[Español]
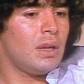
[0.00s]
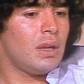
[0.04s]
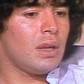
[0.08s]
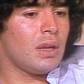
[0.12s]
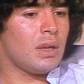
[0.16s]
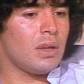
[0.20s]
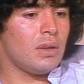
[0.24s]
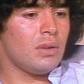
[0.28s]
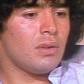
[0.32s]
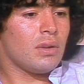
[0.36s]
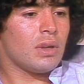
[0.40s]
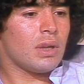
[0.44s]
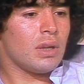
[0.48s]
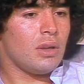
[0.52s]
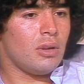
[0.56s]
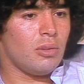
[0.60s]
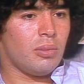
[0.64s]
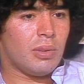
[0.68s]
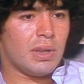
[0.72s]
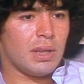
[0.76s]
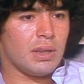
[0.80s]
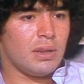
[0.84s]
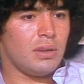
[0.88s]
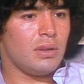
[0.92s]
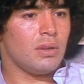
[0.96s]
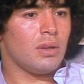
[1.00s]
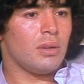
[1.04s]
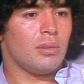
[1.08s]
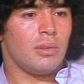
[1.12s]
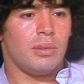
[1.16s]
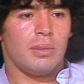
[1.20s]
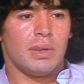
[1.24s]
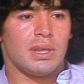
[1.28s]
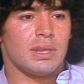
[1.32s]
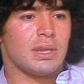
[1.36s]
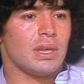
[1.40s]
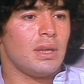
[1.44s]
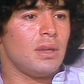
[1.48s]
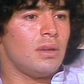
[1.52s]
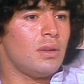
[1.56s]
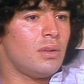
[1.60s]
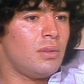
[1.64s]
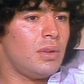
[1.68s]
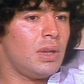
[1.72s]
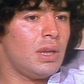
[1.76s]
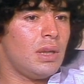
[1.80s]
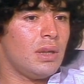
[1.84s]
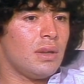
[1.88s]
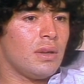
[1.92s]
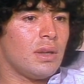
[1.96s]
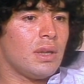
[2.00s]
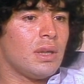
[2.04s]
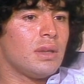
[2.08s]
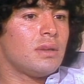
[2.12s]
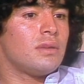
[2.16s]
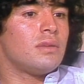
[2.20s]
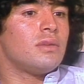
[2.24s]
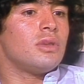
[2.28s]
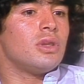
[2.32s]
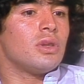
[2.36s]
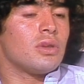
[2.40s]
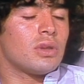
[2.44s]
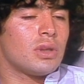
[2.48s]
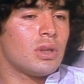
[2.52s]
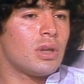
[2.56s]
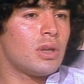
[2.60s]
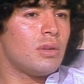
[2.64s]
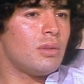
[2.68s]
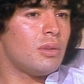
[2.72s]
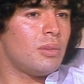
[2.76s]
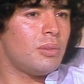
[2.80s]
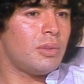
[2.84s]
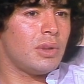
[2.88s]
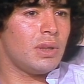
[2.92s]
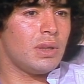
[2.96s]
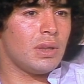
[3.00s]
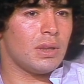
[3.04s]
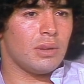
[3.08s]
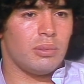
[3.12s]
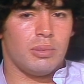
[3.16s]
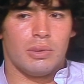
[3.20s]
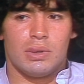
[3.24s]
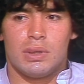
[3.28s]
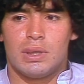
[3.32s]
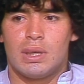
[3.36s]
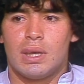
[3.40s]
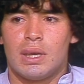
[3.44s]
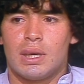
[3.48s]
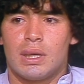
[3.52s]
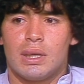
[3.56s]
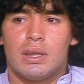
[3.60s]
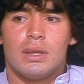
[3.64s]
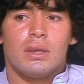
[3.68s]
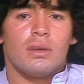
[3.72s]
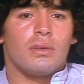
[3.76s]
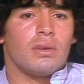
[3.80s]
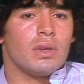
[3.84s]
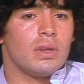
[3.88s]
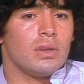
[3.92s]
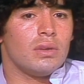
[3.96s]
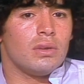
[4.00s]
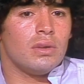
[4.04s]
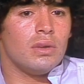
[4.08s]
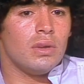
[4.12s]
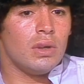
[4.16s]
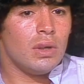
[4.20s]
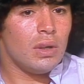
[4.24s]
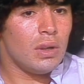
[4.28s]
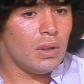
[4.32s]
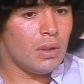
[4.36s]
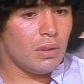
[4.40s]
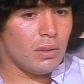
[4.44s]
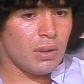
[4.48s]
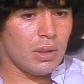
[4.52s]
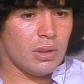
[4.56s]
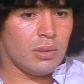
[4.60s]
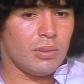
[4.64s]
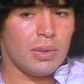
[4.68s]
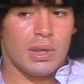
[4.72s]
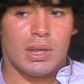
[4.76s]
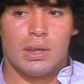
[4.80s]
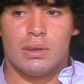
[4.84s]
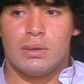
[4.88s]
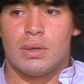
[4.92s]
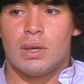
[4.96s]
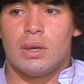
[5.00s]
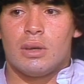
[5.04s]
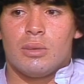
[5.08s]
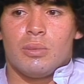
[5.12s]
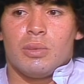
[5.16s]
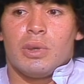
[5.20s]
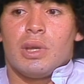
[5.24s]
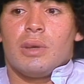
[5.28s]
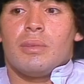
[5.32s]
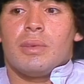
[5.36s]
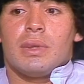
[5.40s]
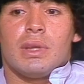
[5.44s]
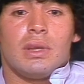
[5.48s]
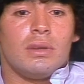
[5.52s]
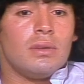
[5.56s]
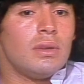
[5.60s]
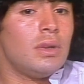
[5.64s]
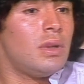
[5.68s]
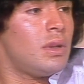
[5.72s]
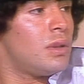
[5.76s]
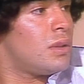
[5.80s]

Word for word: creo que los partidos a mí me han salido bien ahora no sé cómo puede responder la gente cuando cuando Maradona no pueda meter un gol